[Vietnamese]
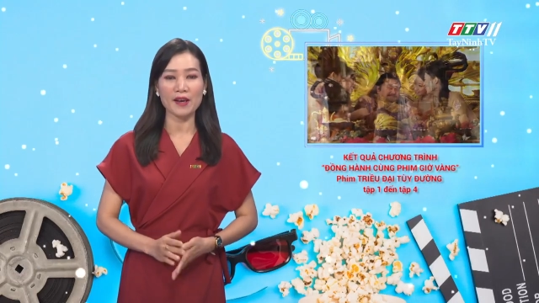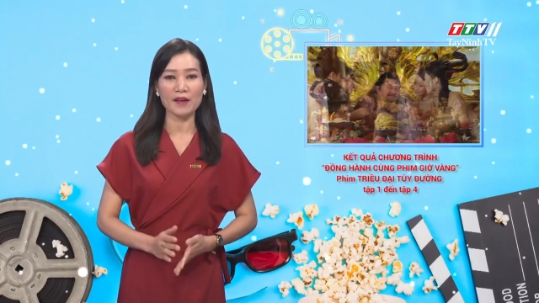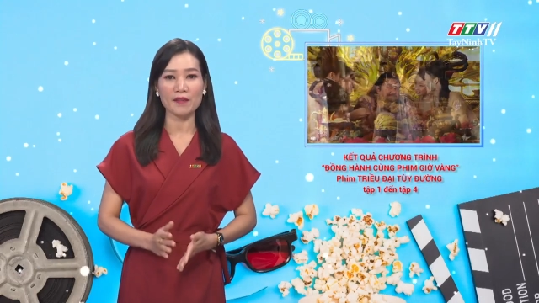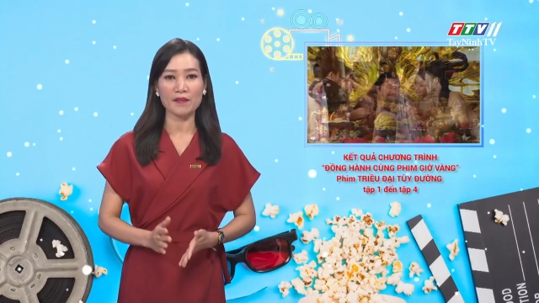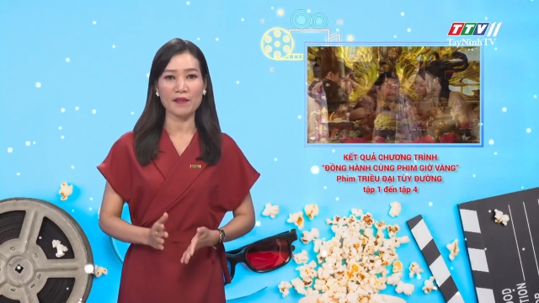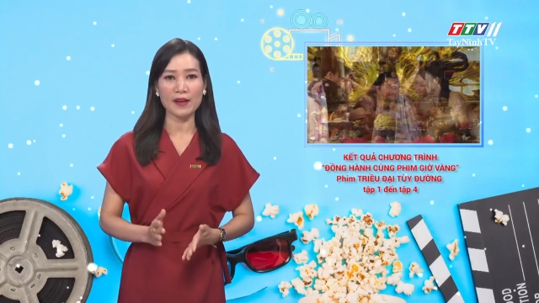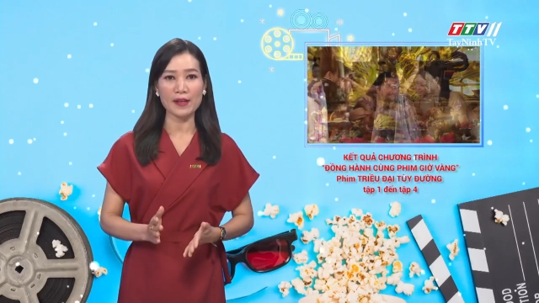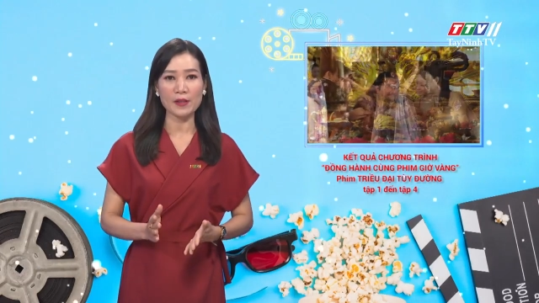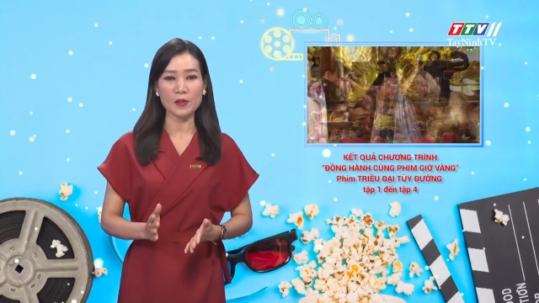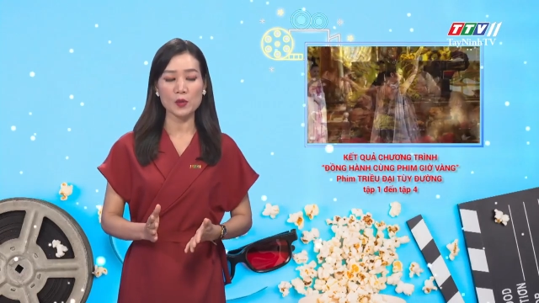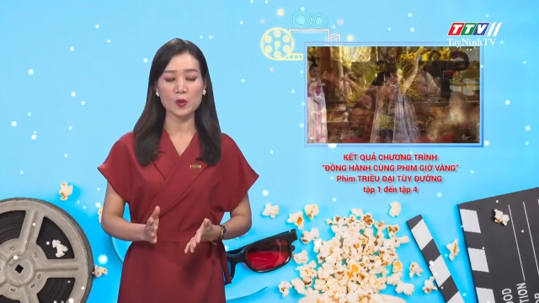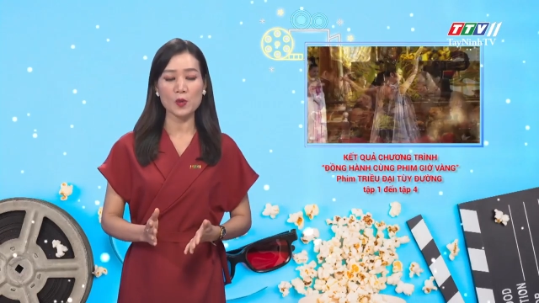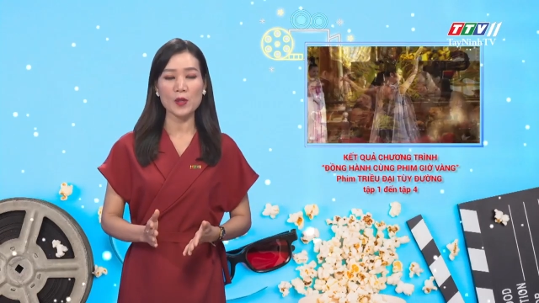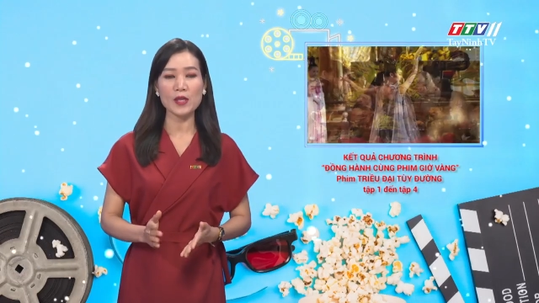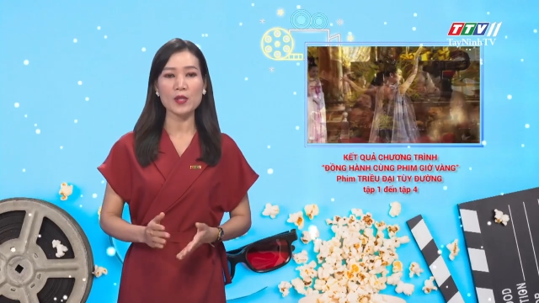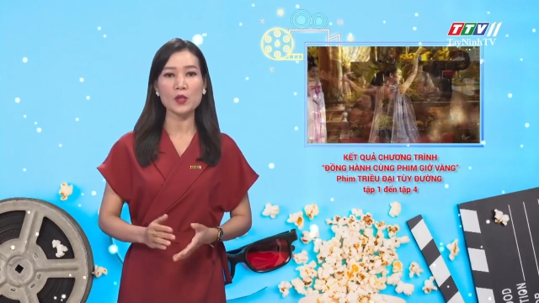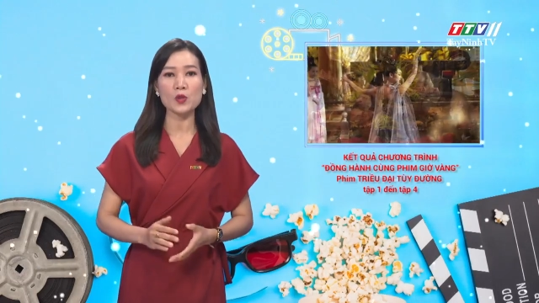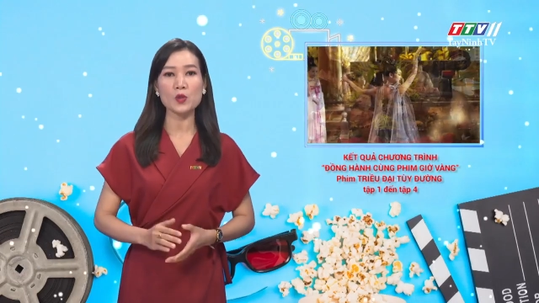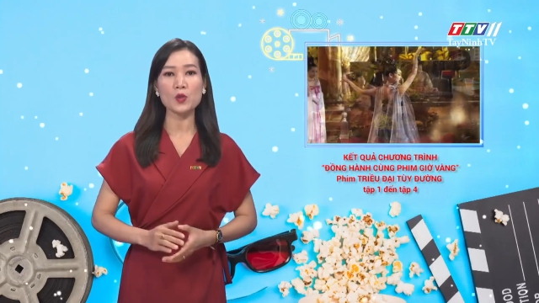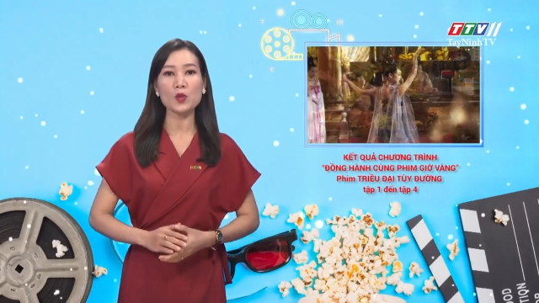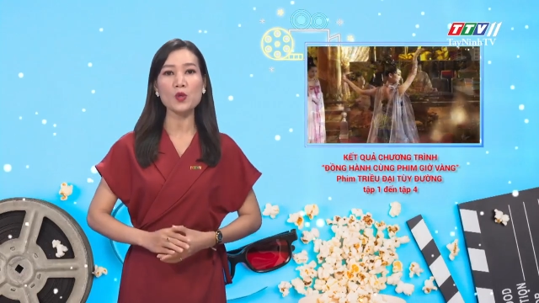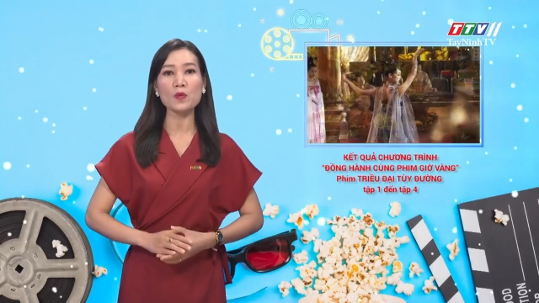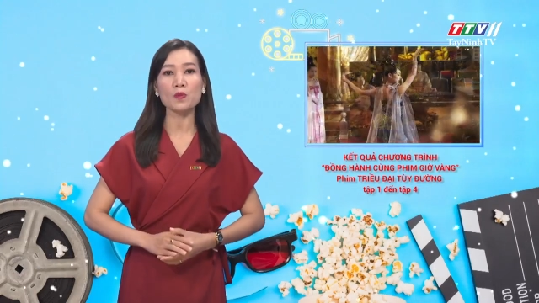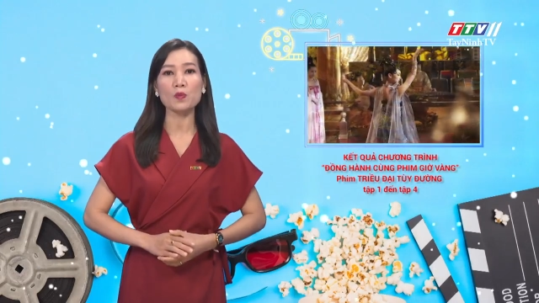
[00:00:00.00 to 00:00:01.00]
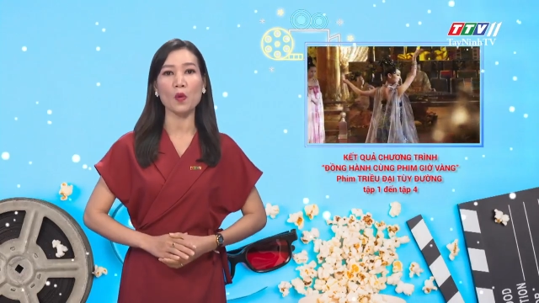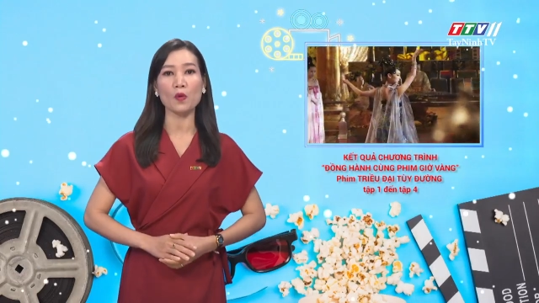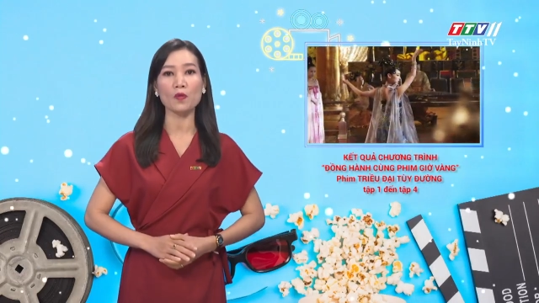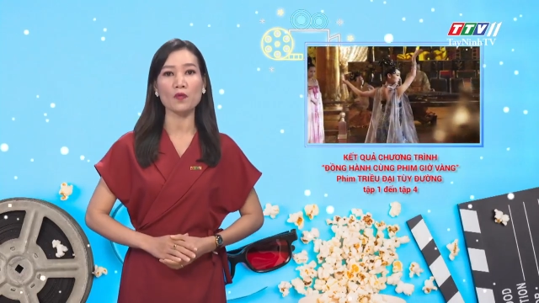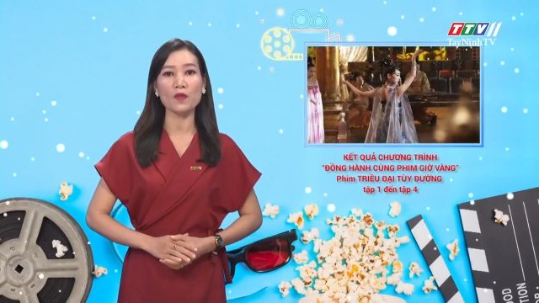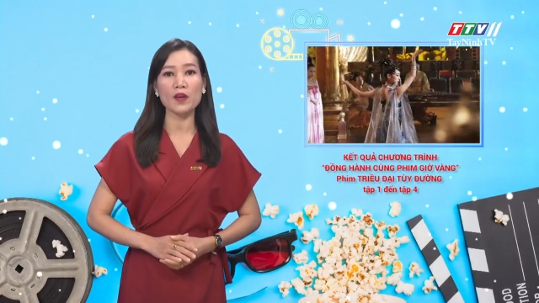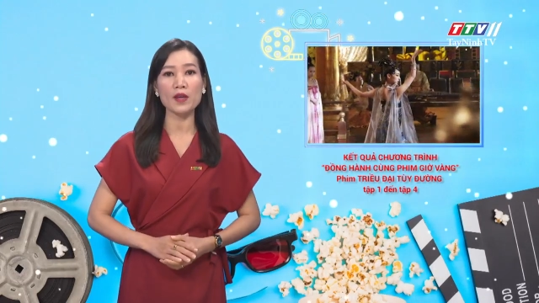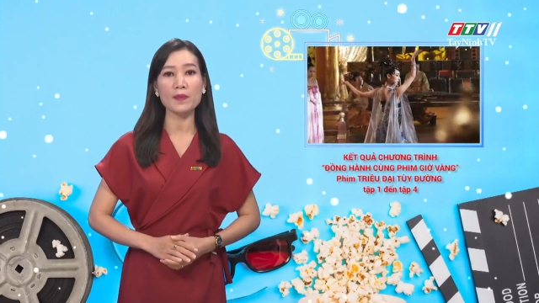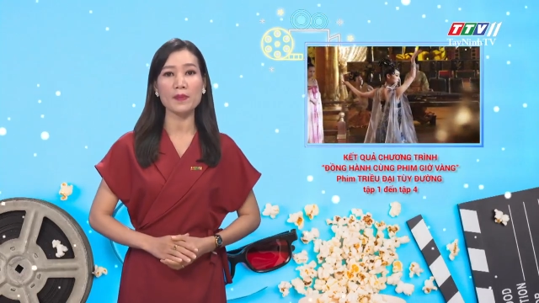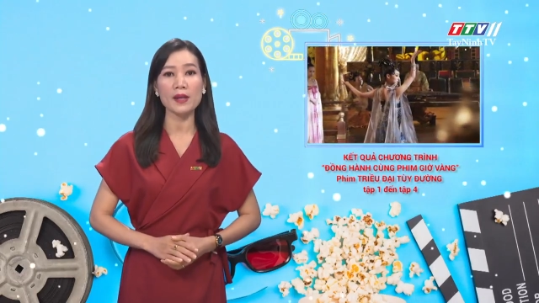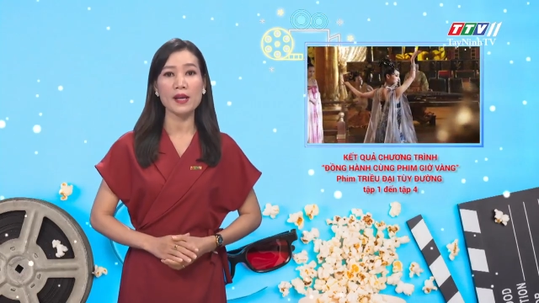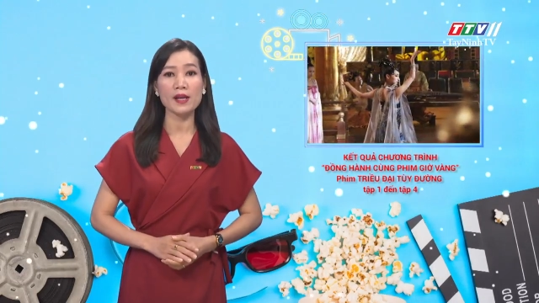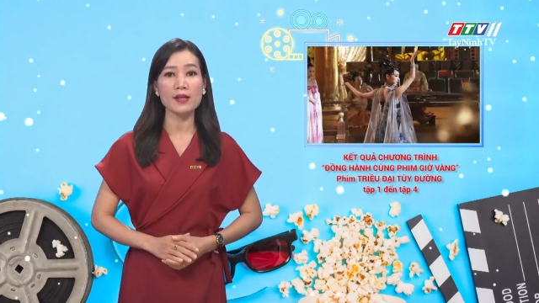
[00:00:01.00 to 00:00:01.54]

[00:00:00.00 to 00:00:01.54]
và xuyên suốt bộ phim